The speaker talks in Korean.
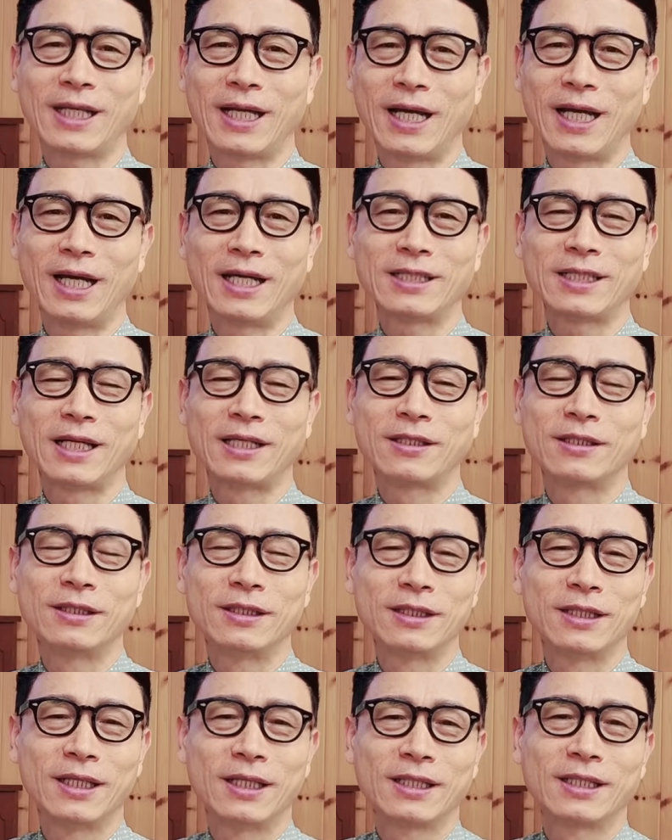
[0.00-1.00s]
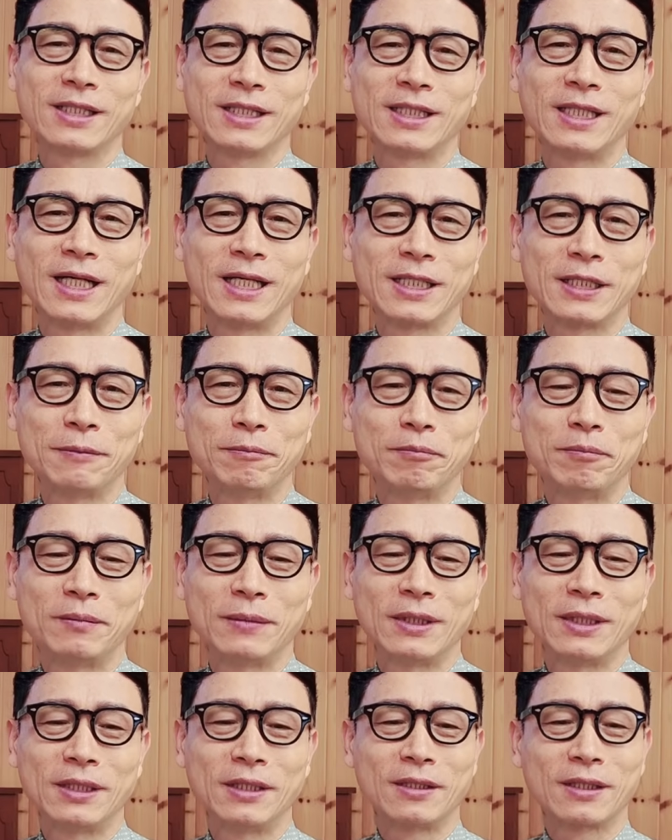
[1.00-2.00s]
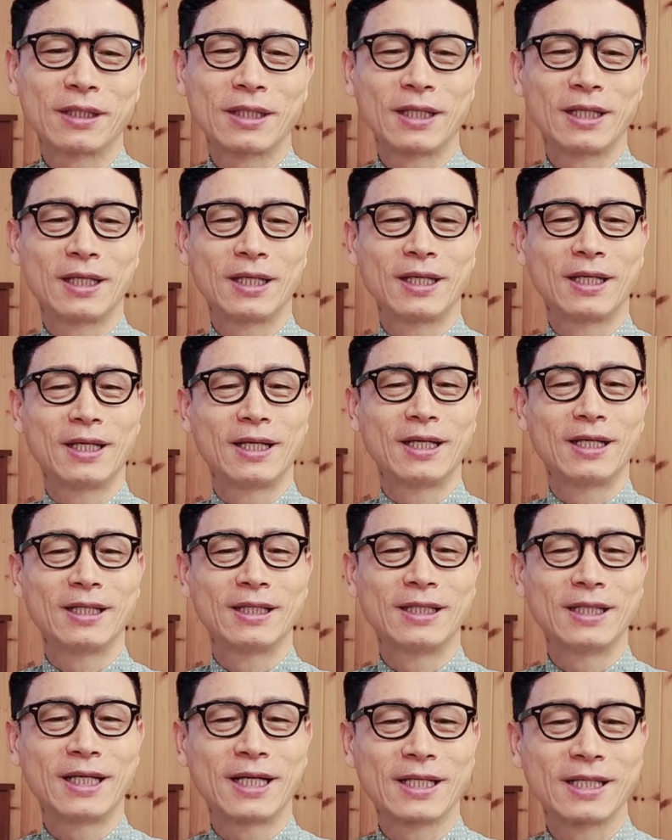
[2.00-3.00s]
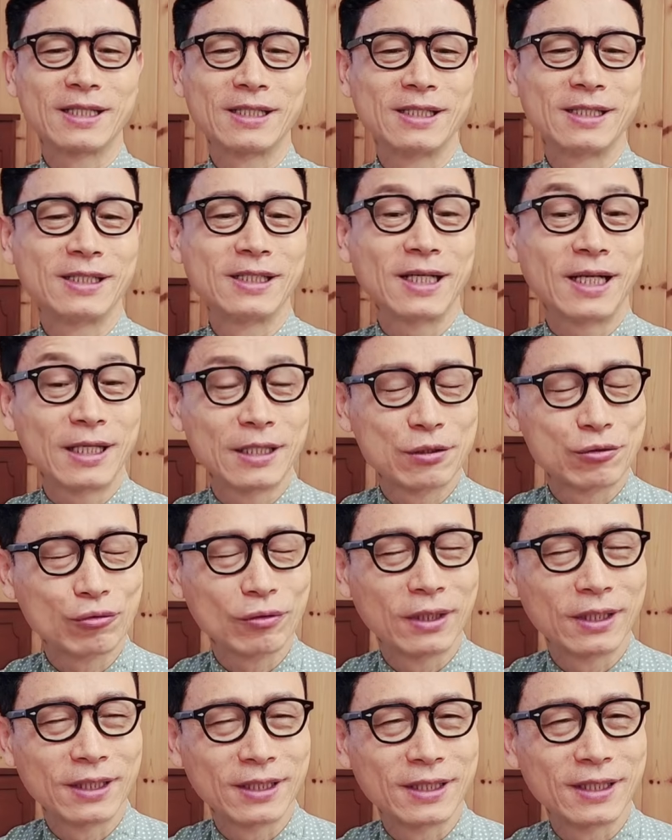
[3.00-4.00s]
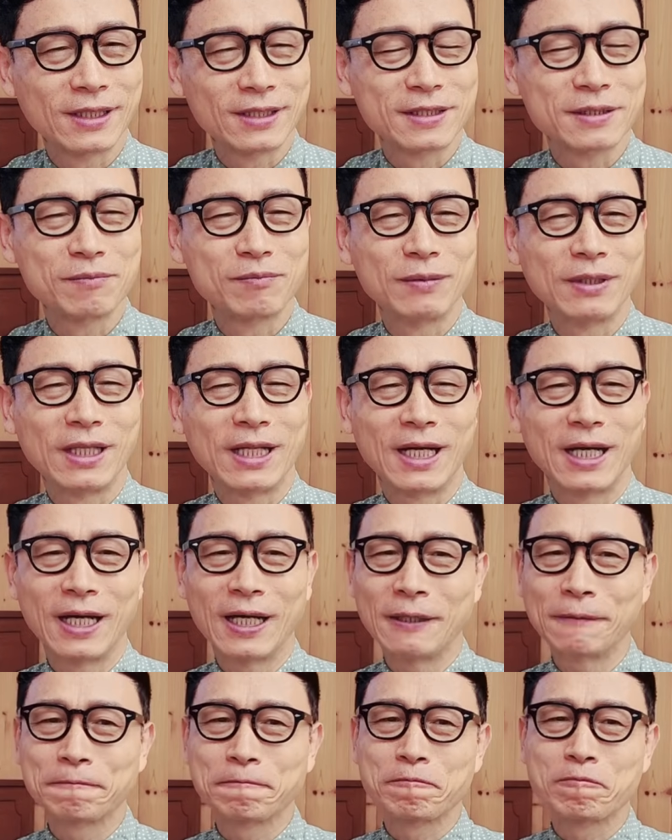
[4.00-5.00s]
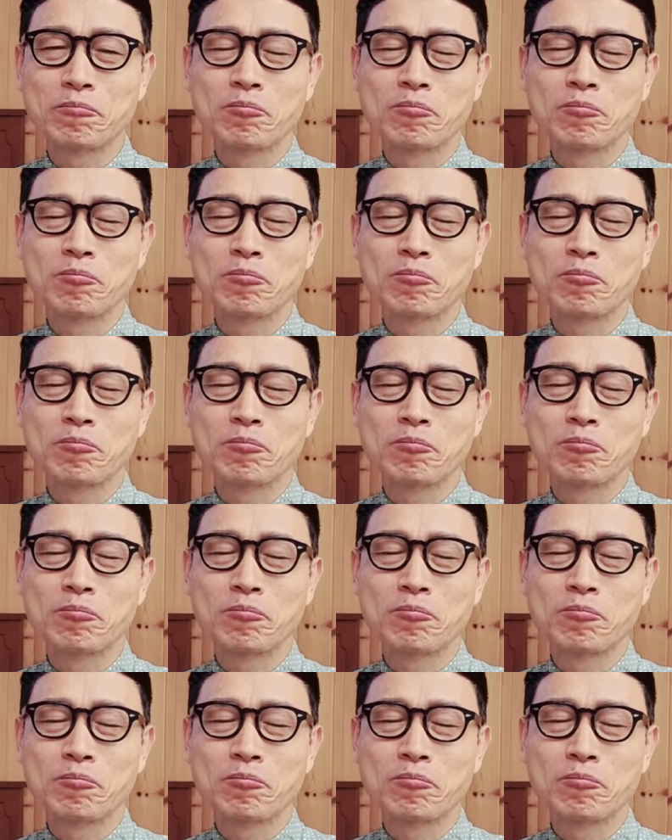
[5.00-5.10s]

다 다른 기다림 이렇게 이야기를 할 수가 있겠습니다.